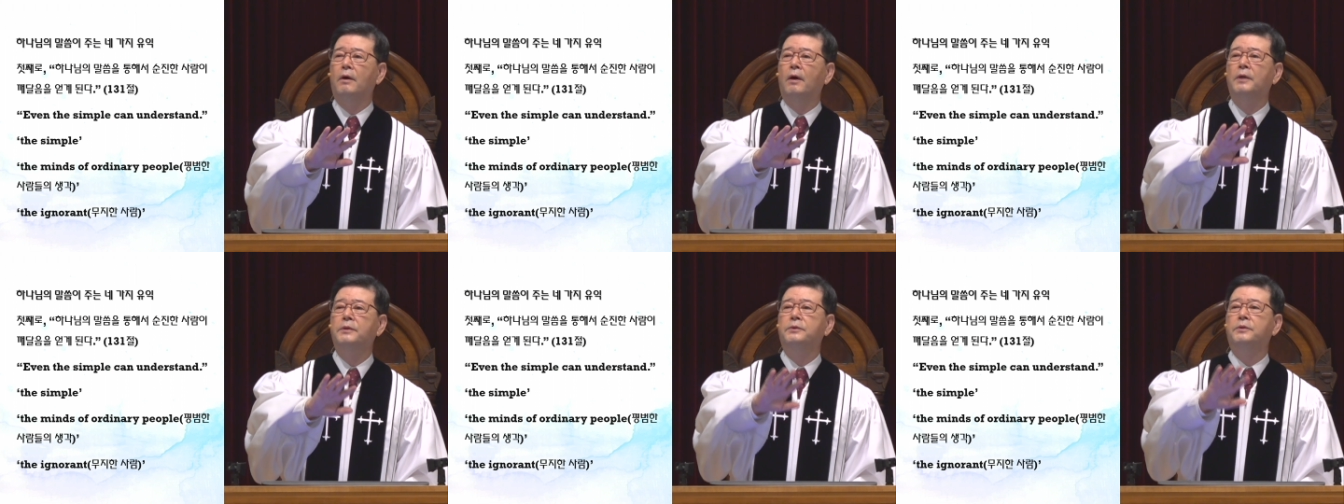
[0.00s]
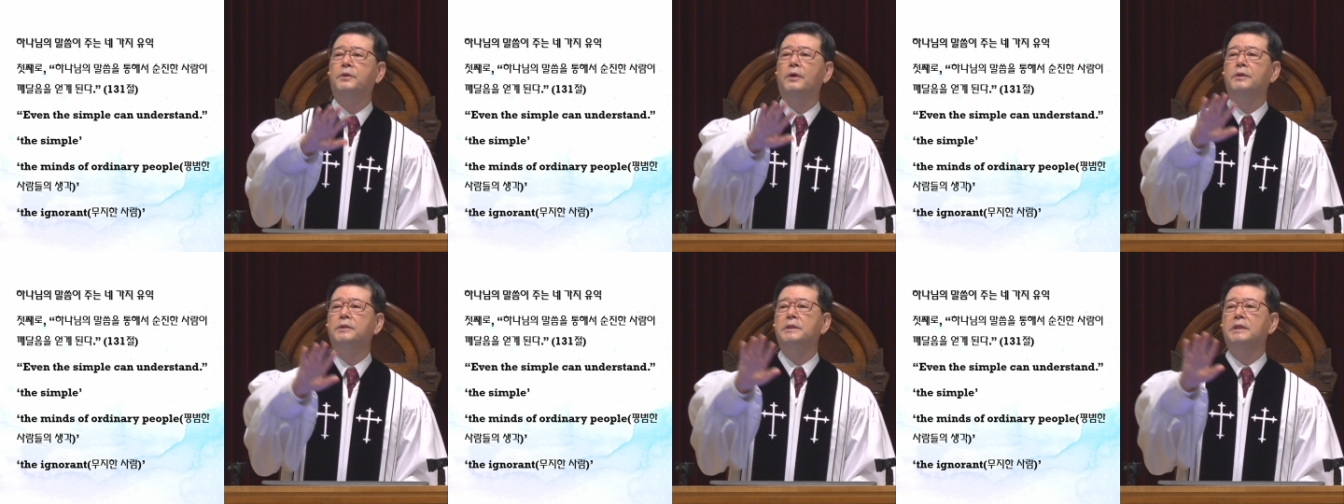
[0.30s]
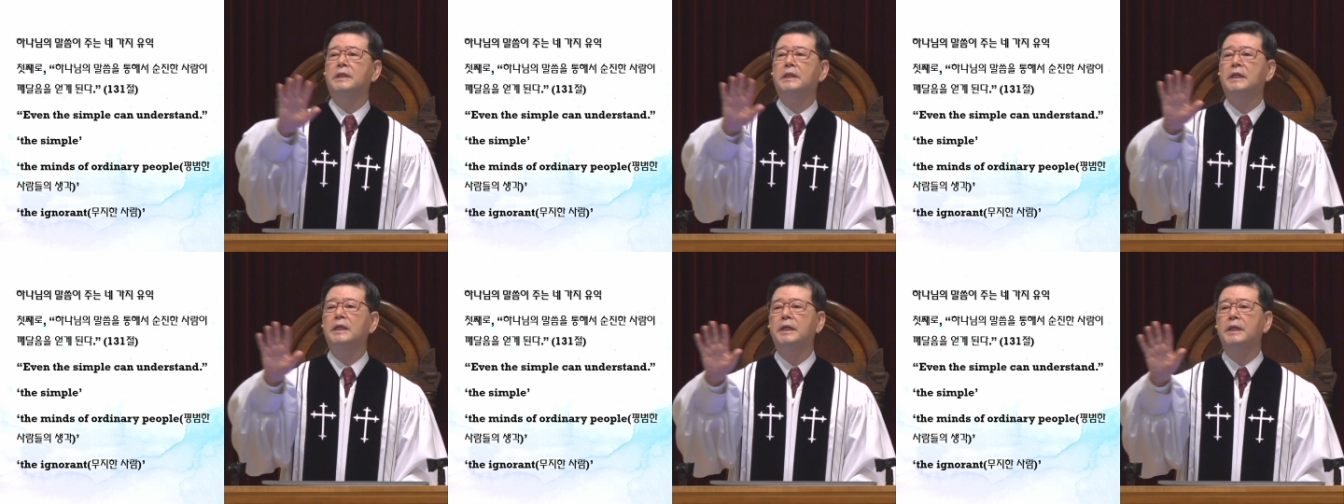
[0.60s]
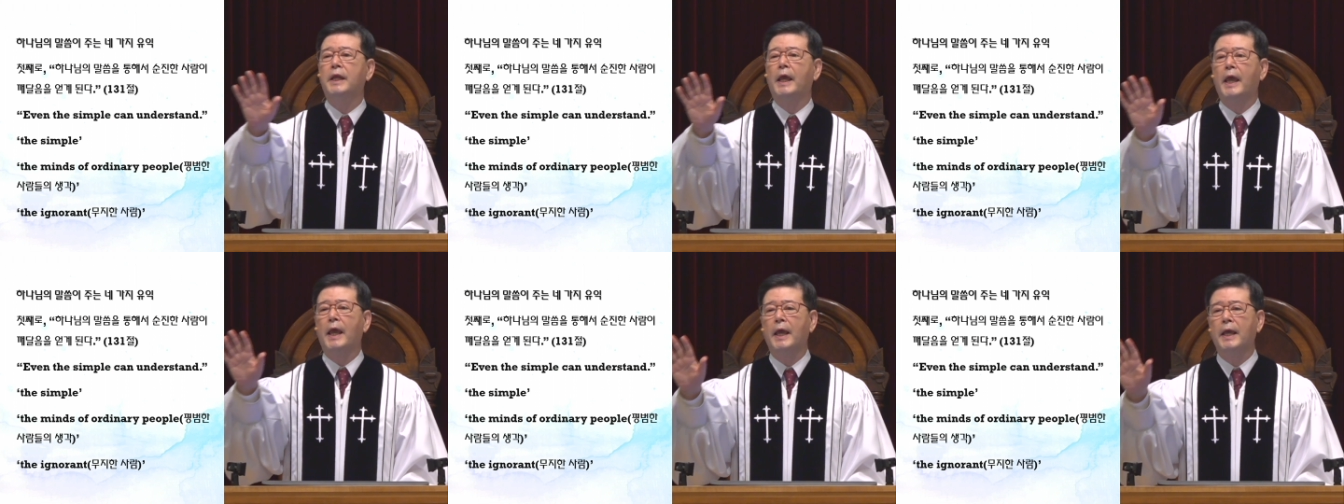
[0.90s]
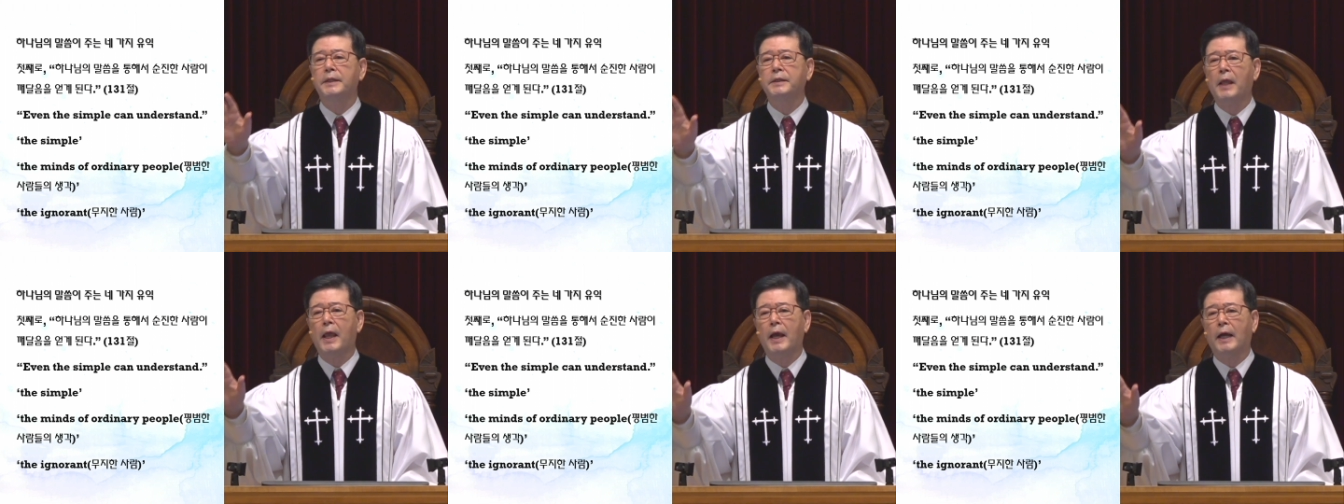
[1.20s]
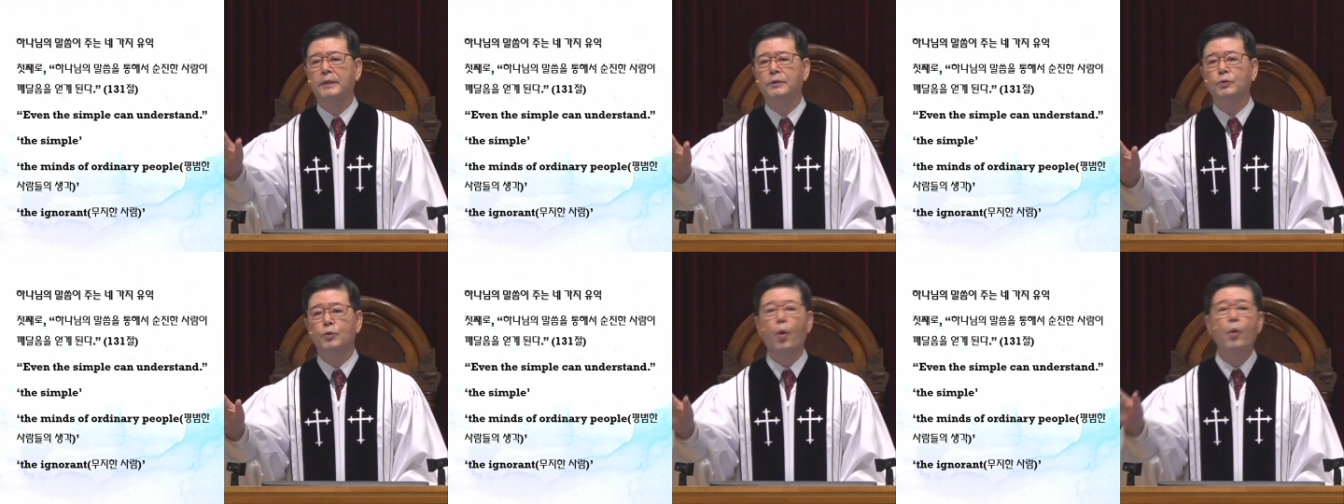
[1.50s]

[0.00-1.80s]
어떤 일에 대한